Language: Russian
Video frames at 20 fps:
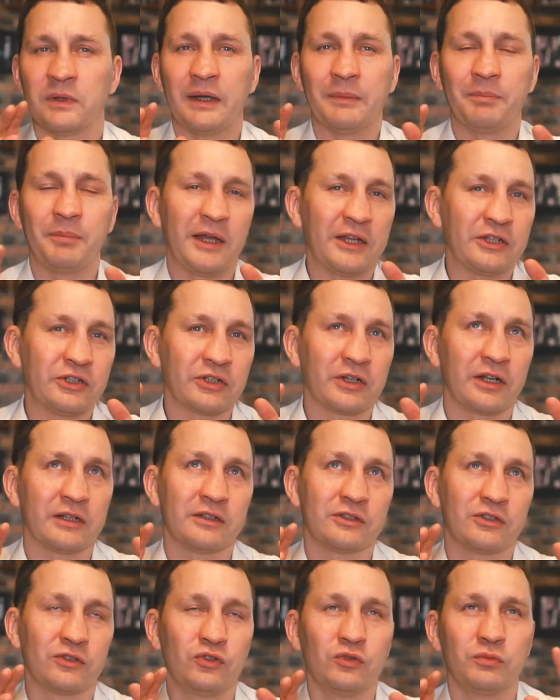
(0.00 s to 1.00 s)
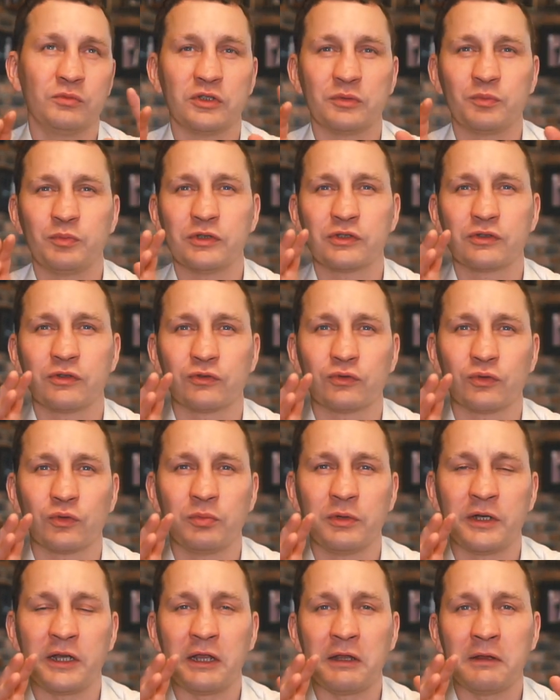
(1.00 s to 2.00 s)
Опять же, когда ты думаешь 500
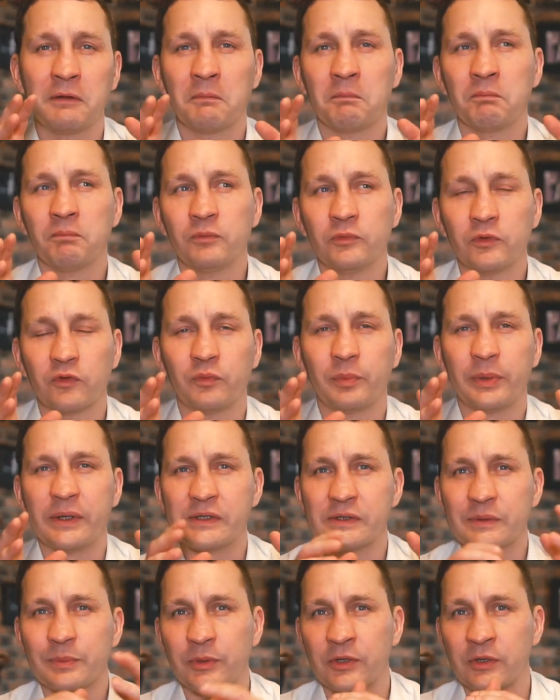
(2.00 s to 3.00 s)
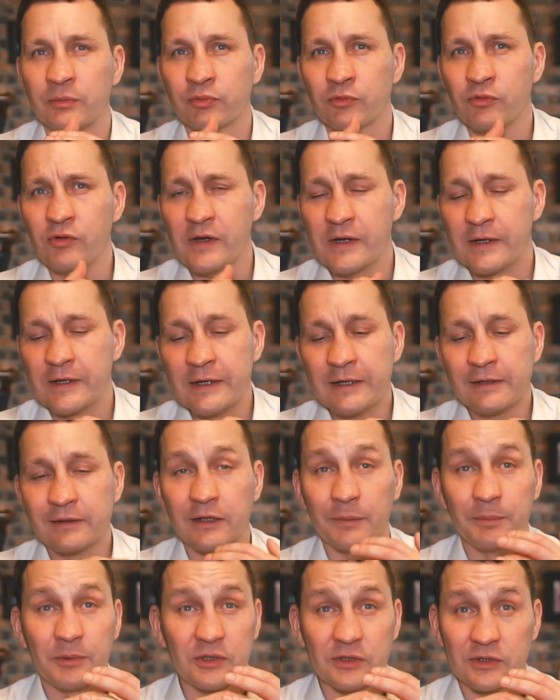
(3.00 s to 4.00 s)
рублей, ну, в принципе, неплохо.
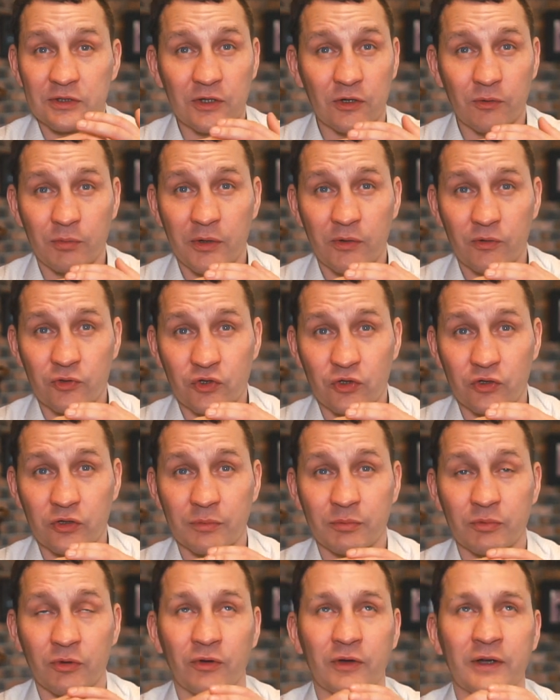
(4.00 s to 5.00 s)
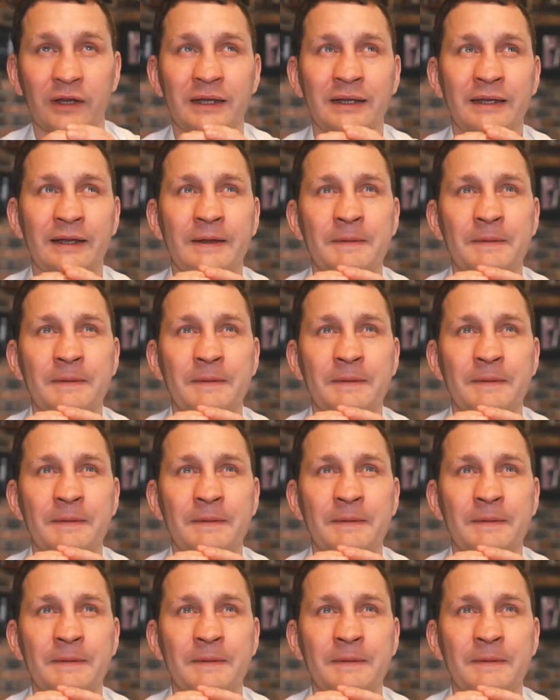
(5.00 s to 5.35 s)
Для 500 рублей очень неплохо.